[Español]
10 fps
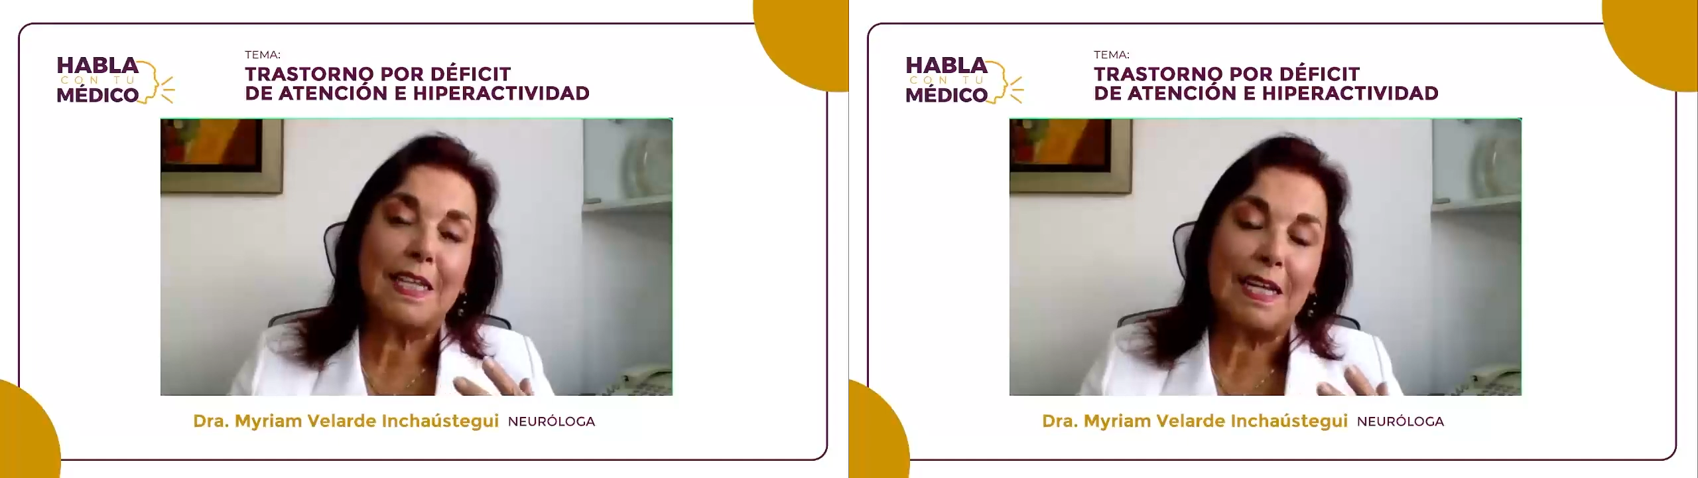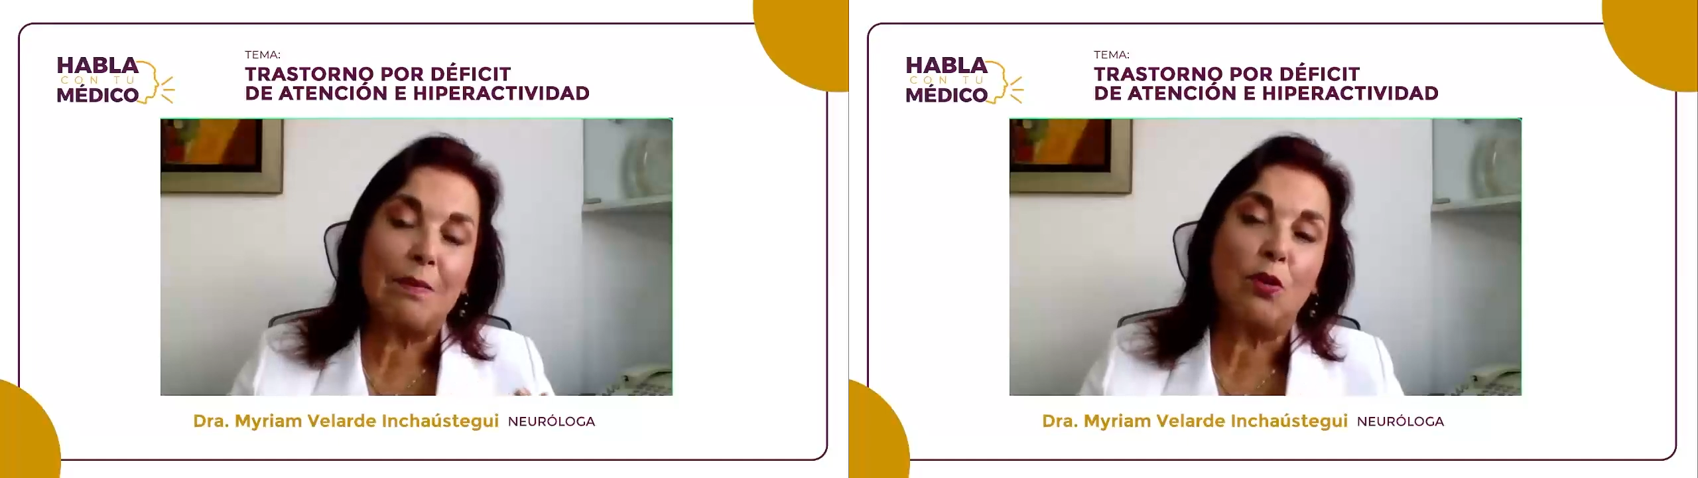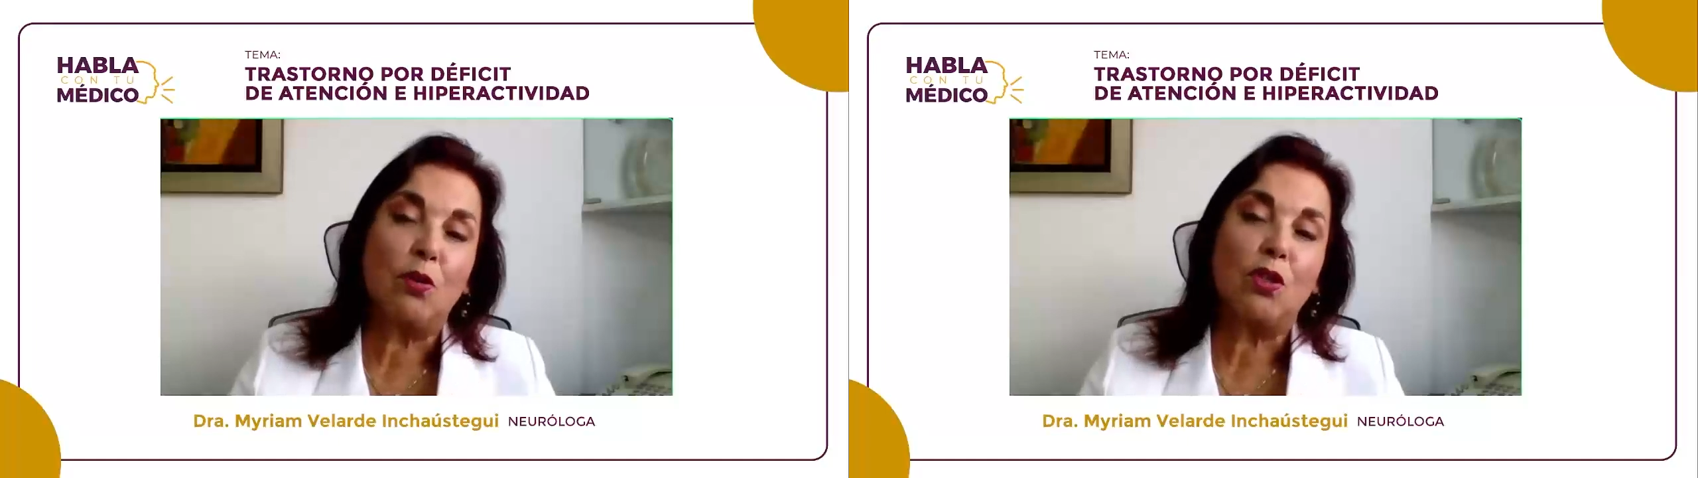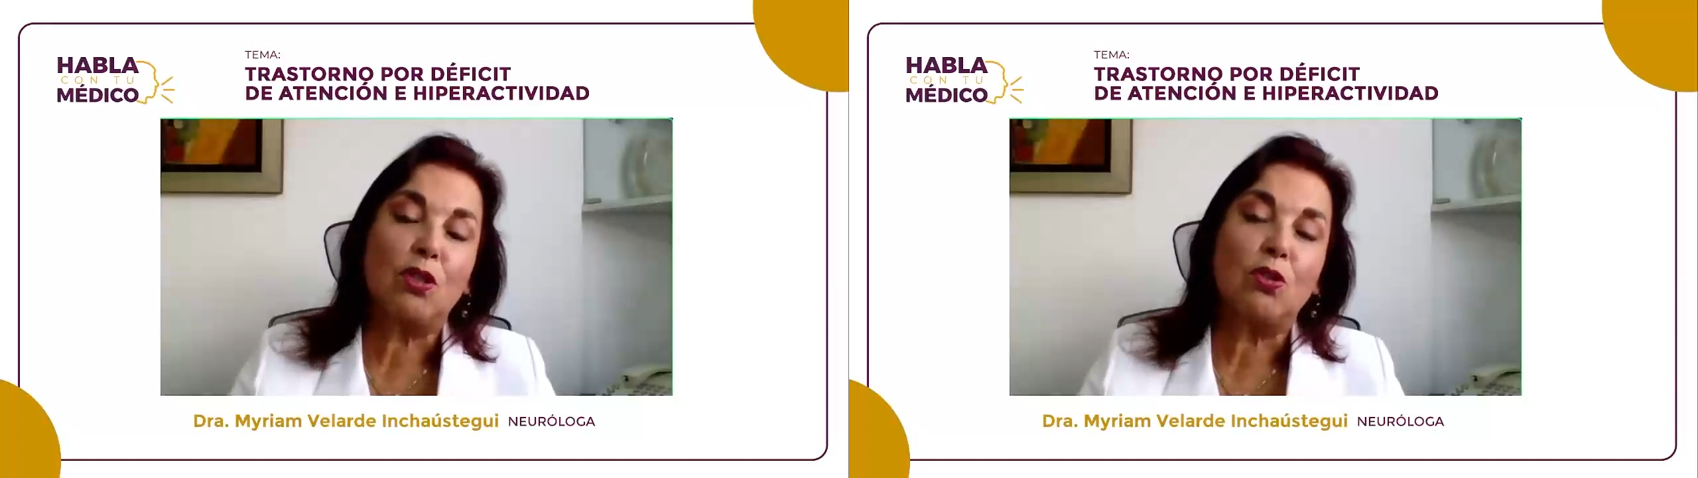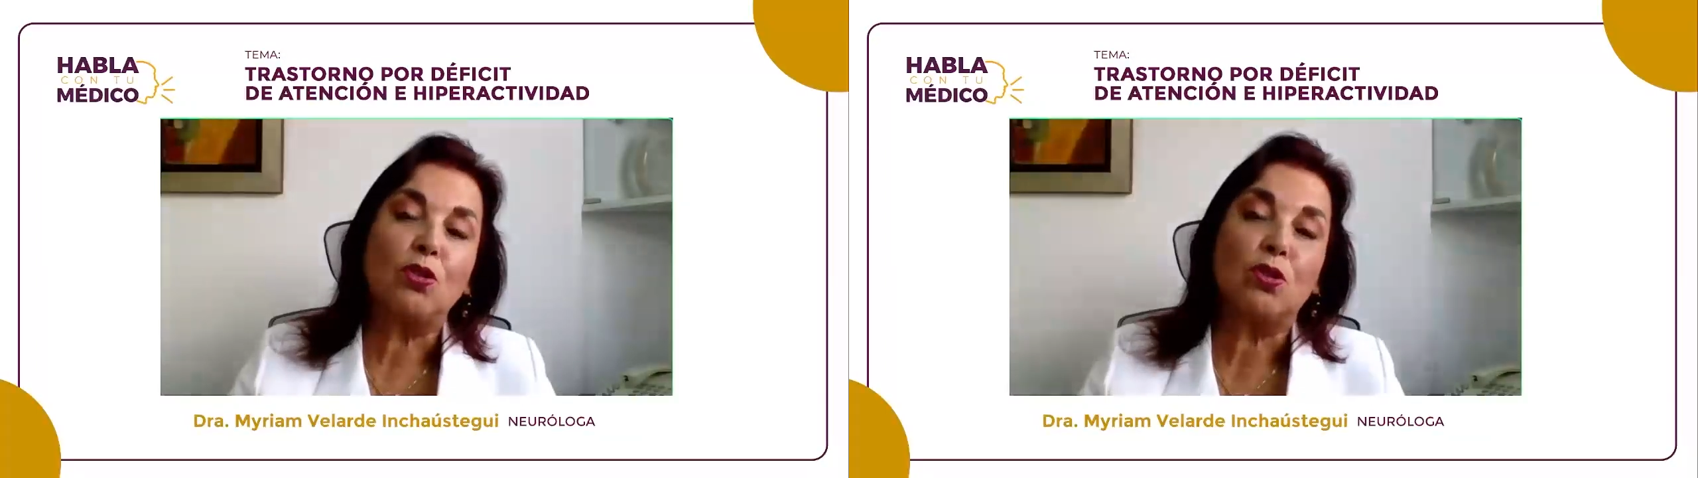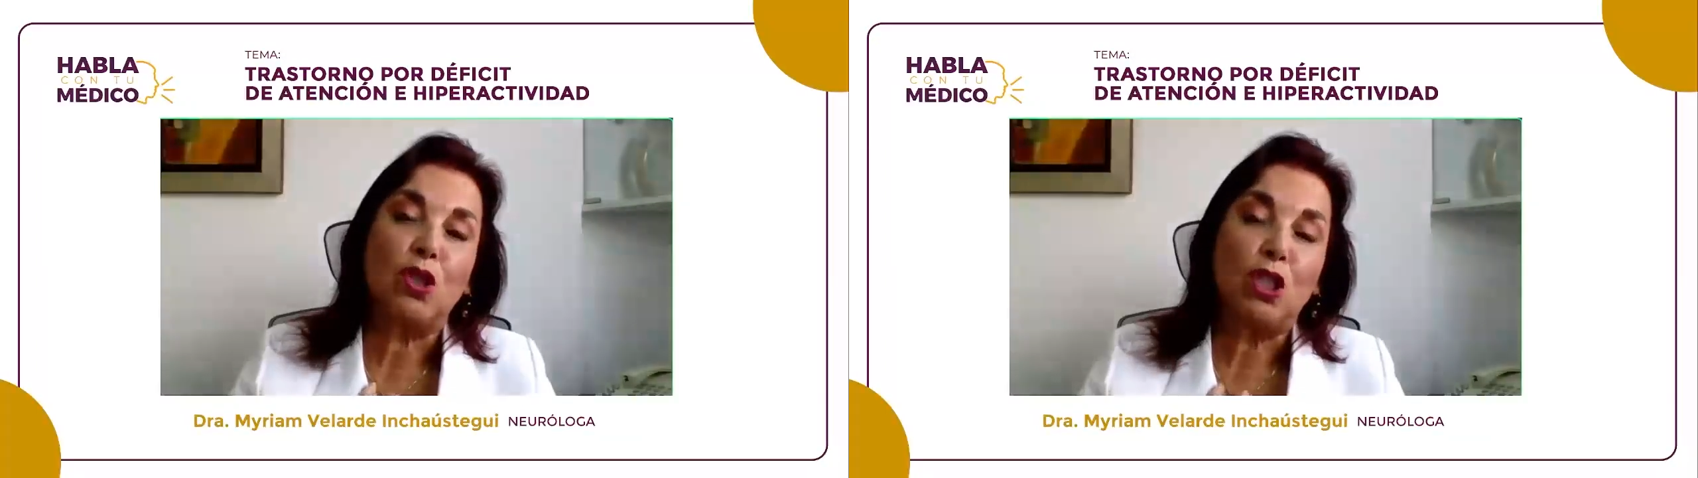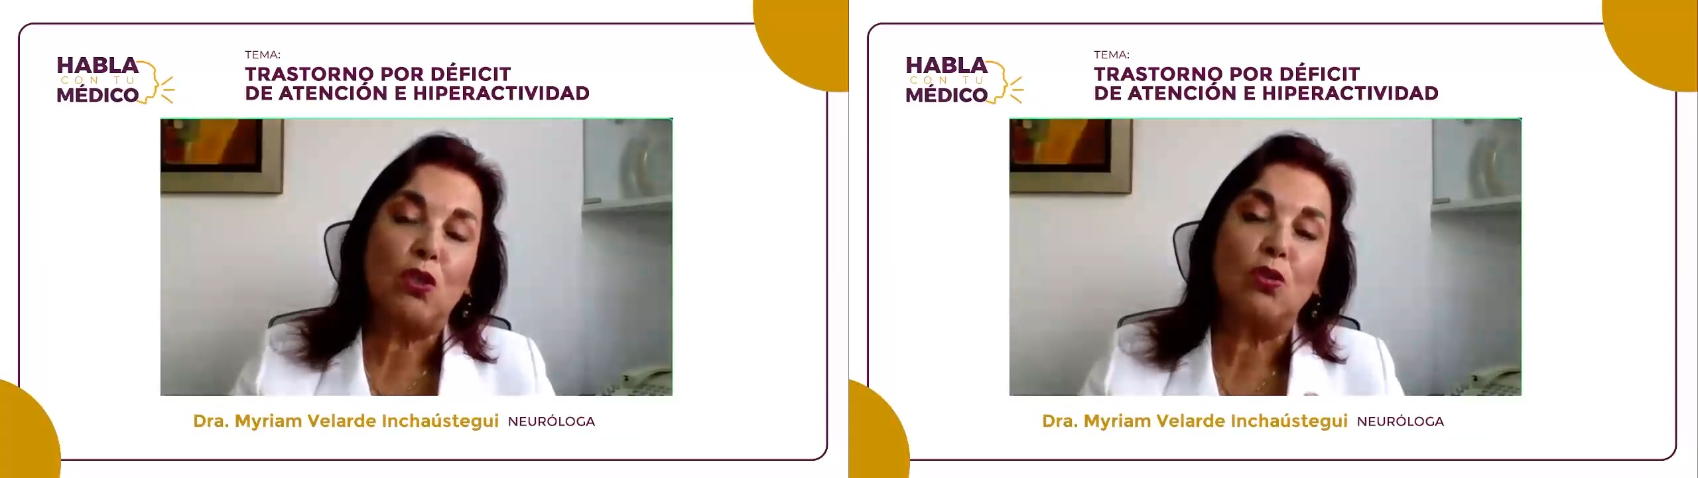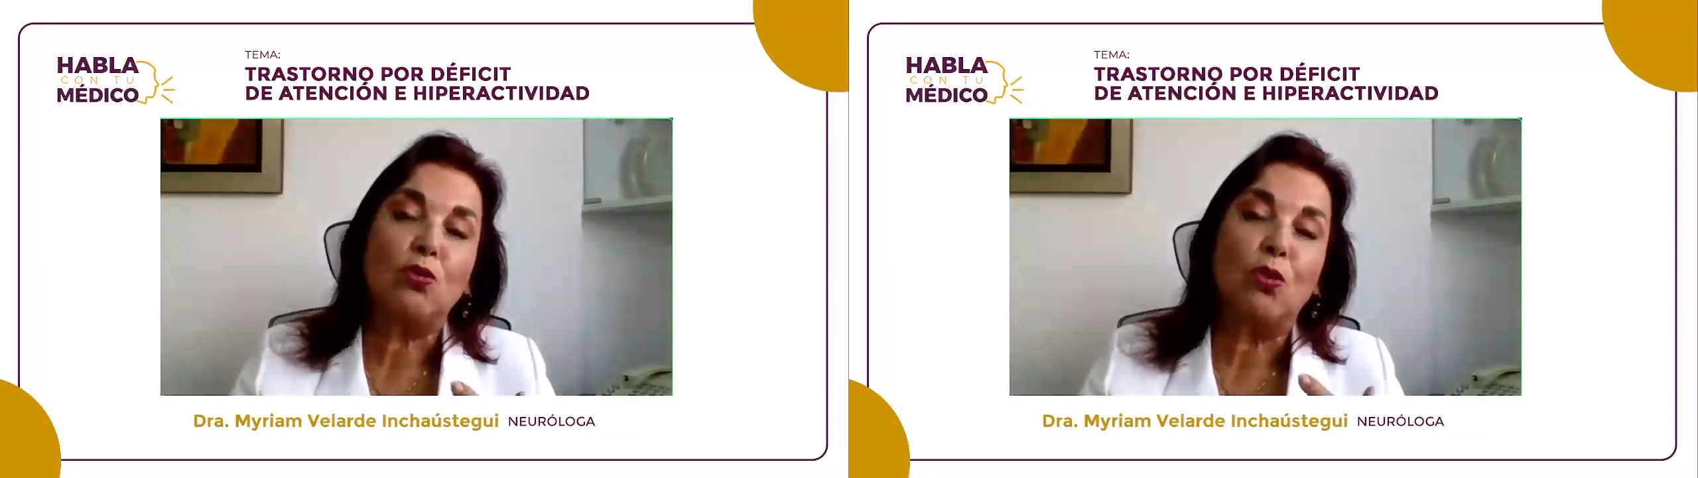cerebro de estos
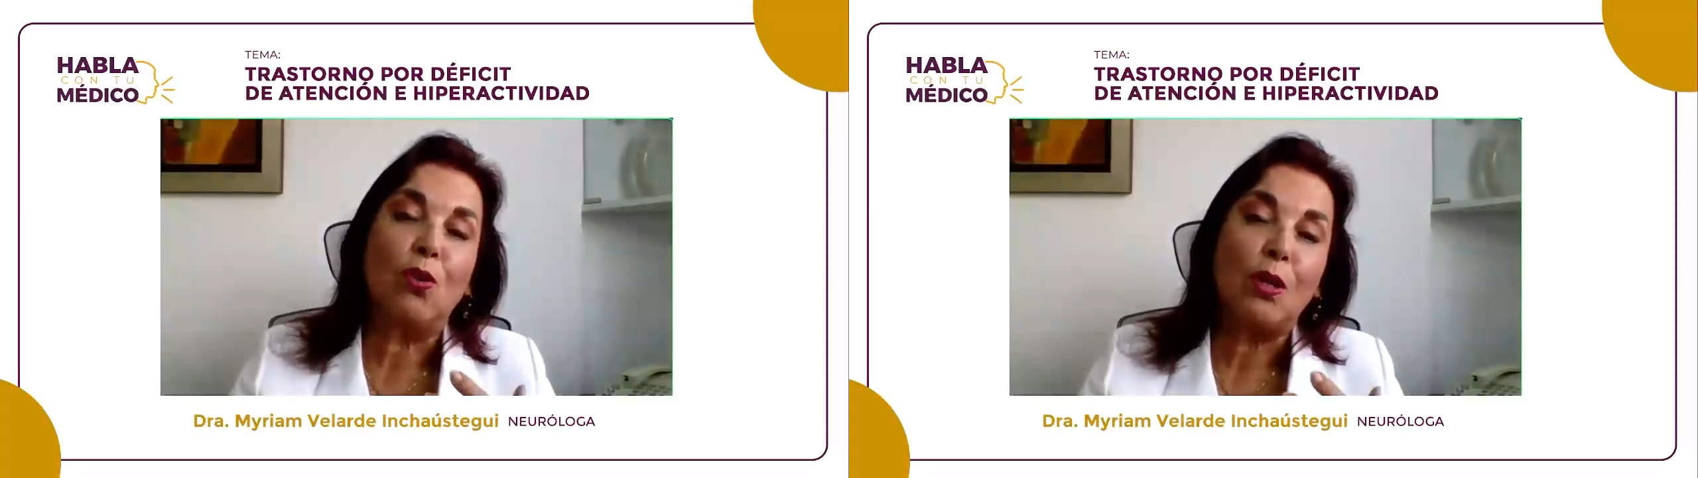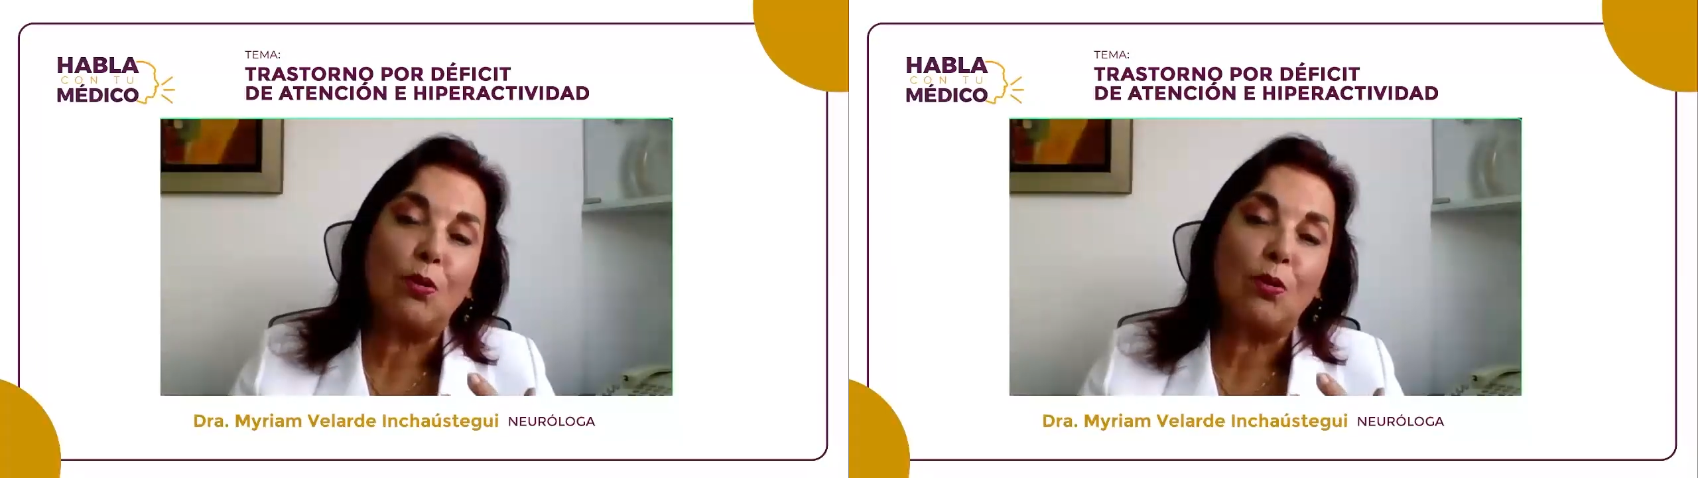niños o